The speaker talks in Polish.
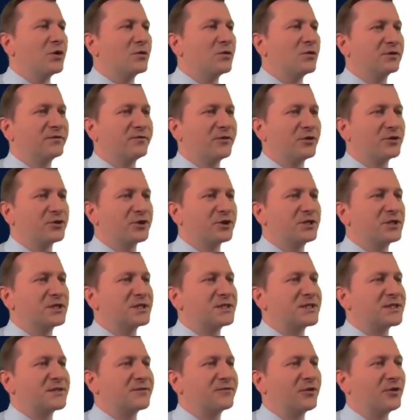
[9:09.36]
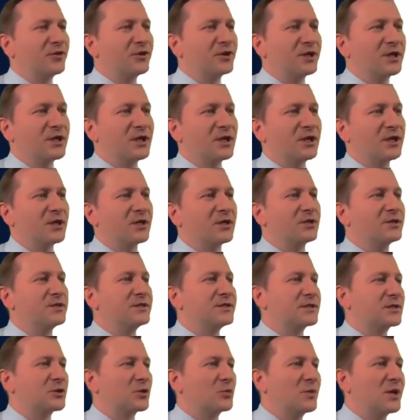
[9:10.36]
mogą tworzyć swoje
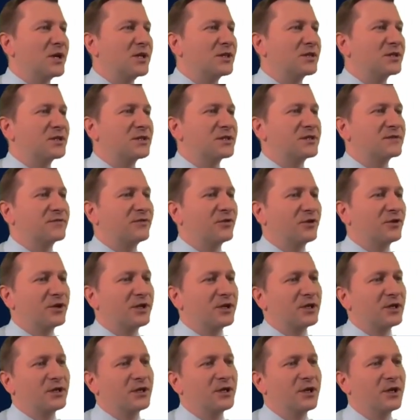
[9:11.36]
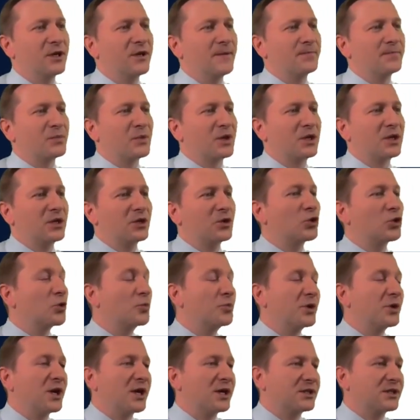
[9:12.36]
instrumenty, swoje
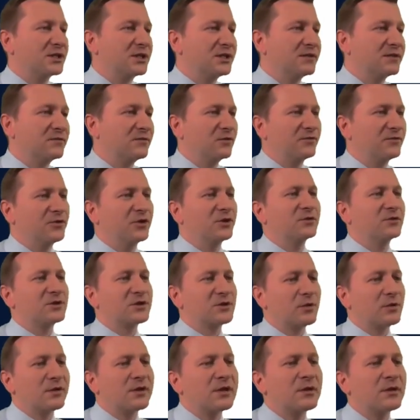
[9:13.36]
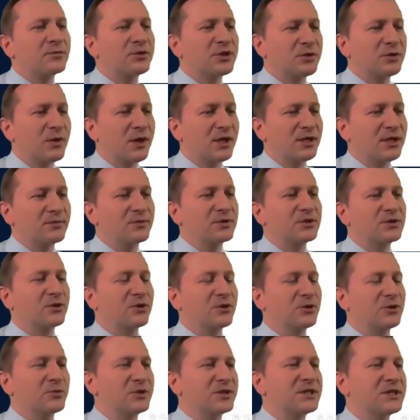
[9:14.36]
grupy aktywów. No, doskonałym przykładem
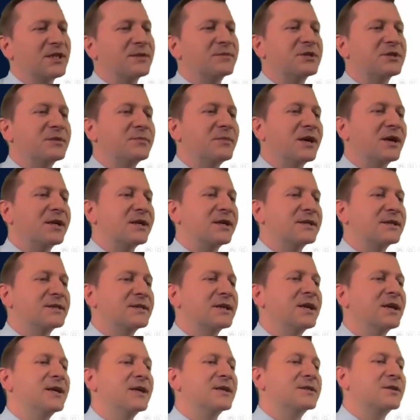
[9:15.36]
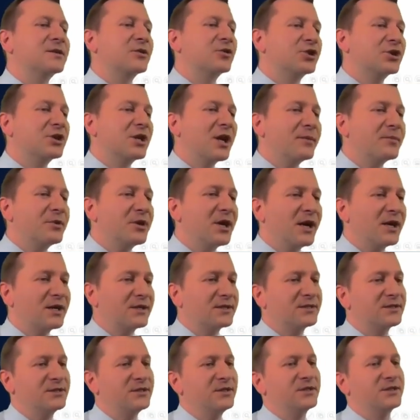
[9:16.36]
jest choćby CMC Markets z koszykami
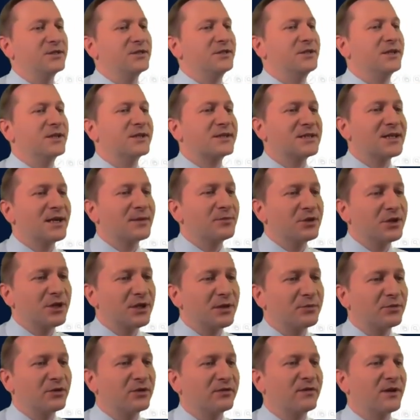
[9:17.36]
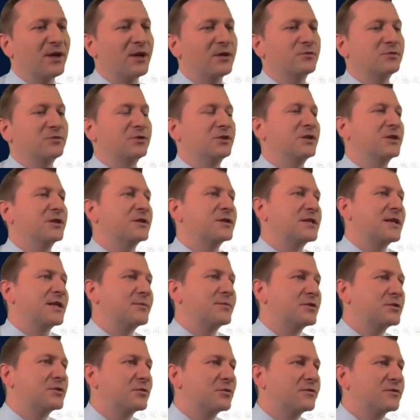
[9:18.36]
akcji, z indeksami kryptowalut,
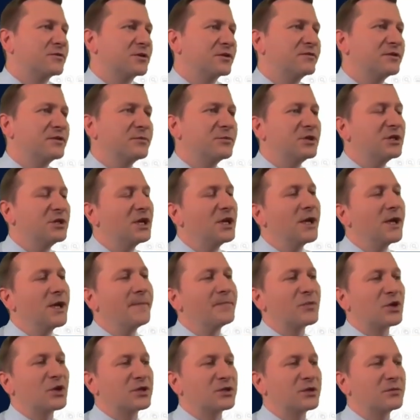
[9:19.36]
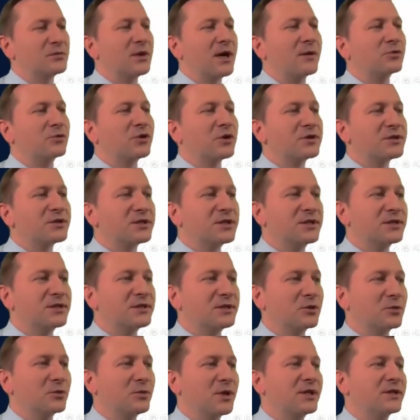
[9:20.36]
indeksami surowcowymi. To są autorskie
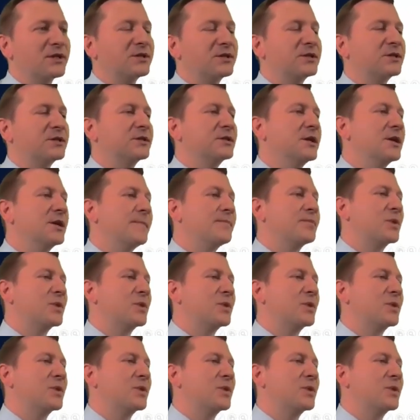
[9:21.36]
instrumenty,